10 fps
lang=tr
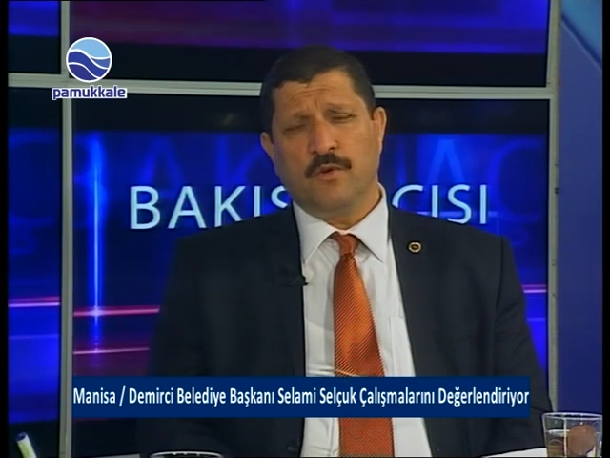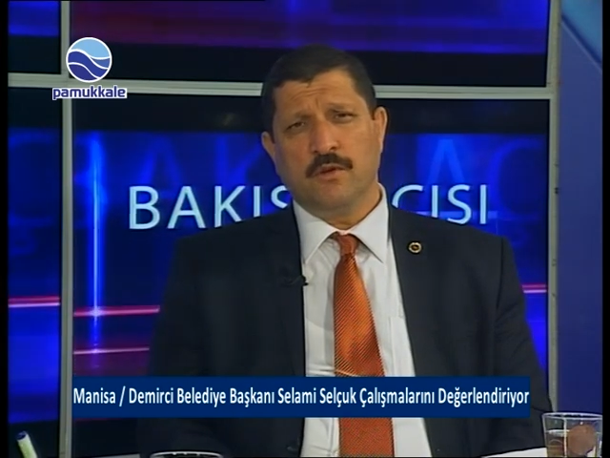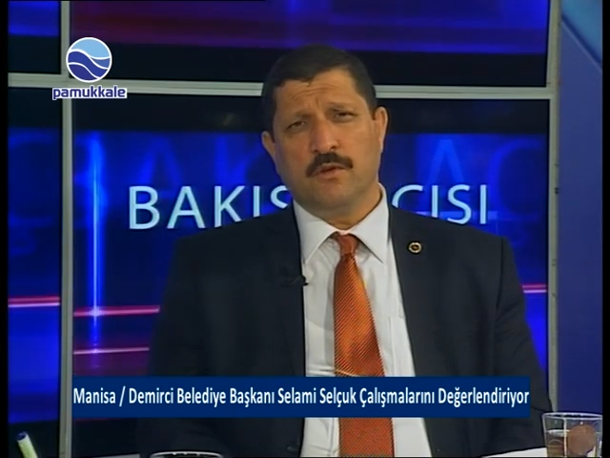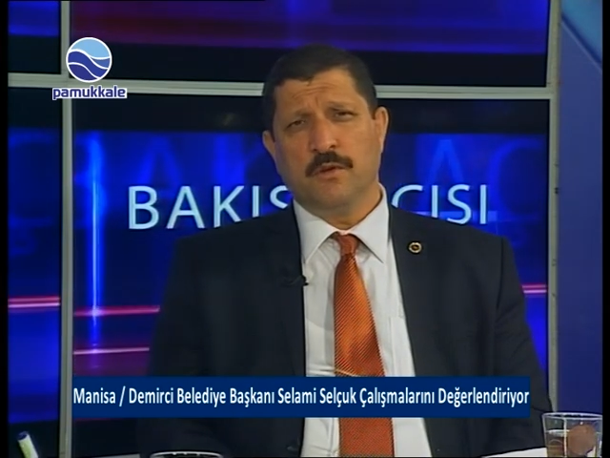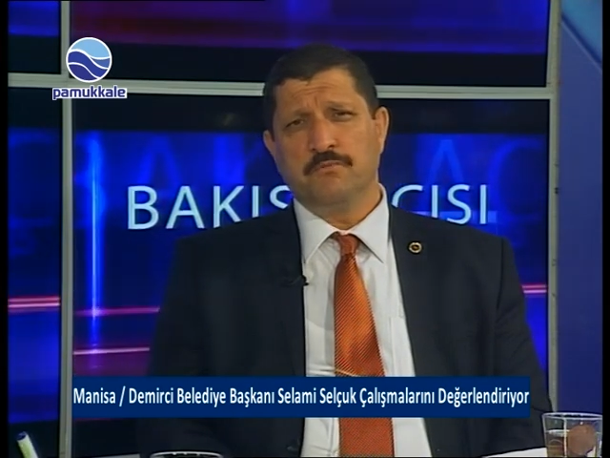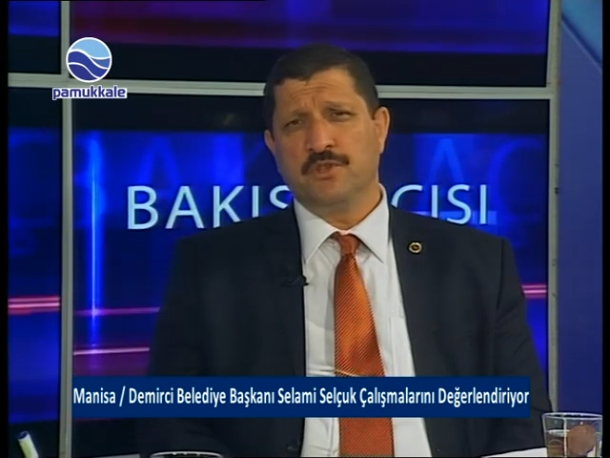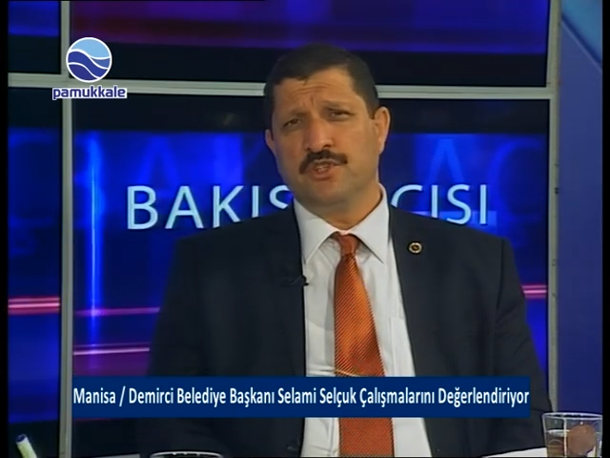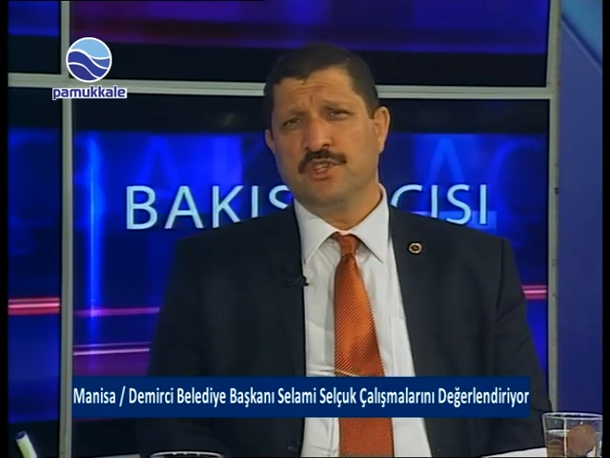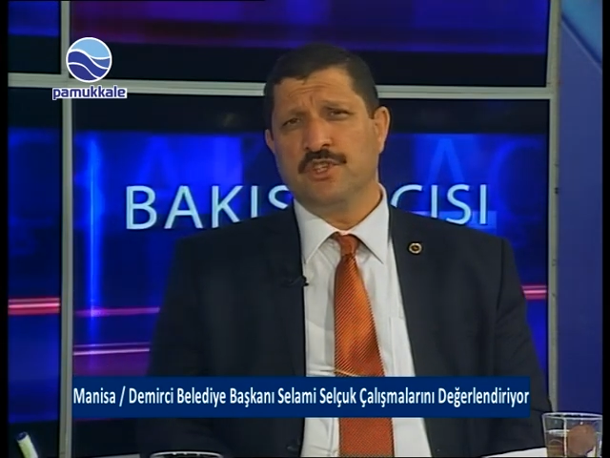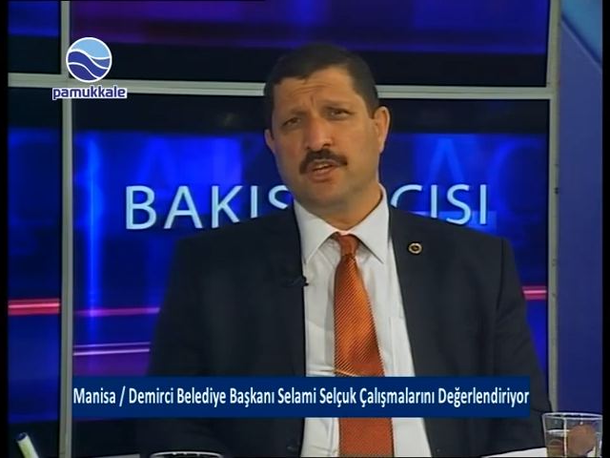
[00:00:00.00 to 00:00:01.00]
var olan bir
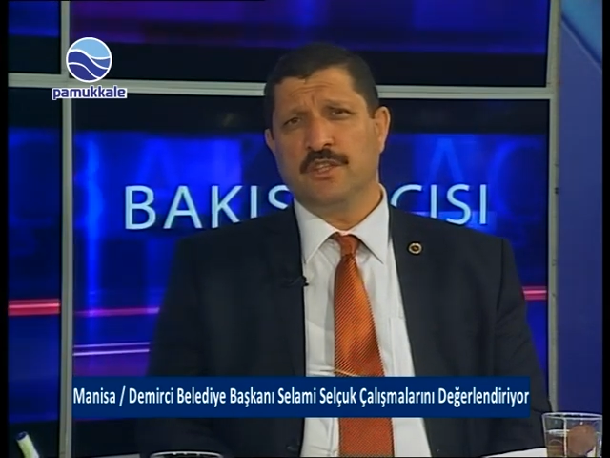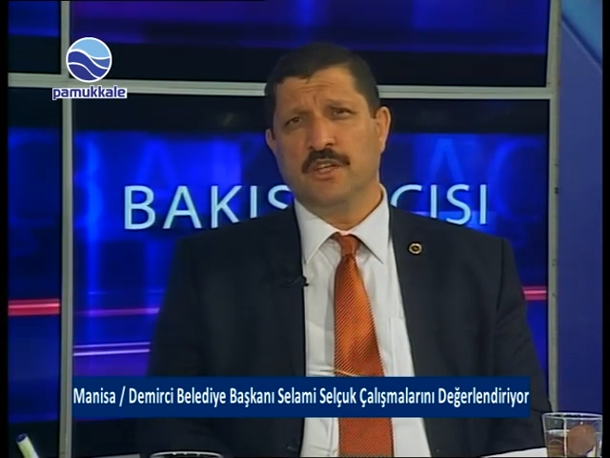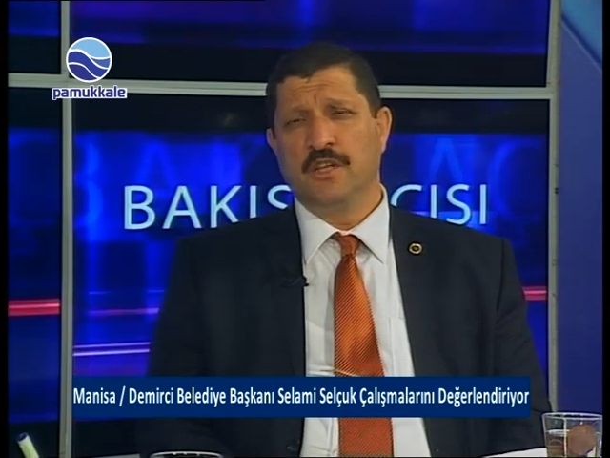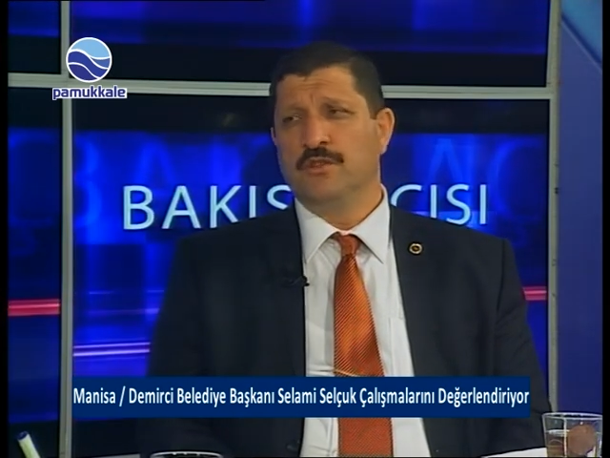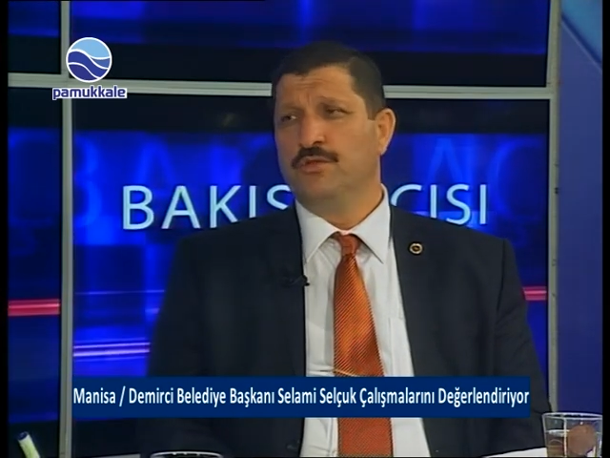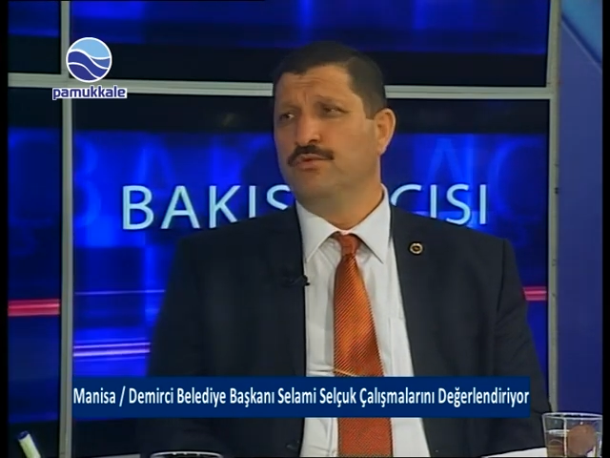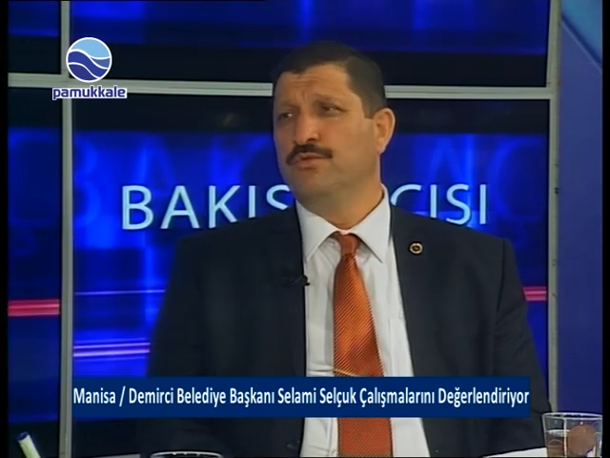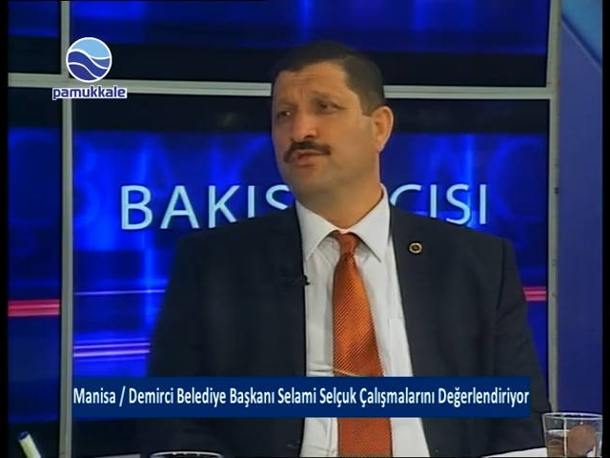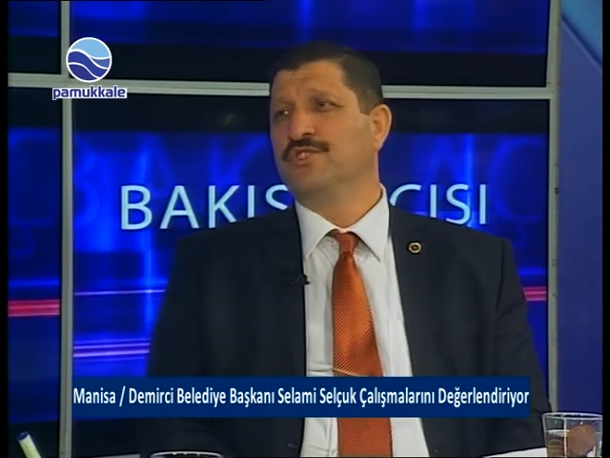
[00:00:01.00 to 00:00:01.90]
şirket ilk 100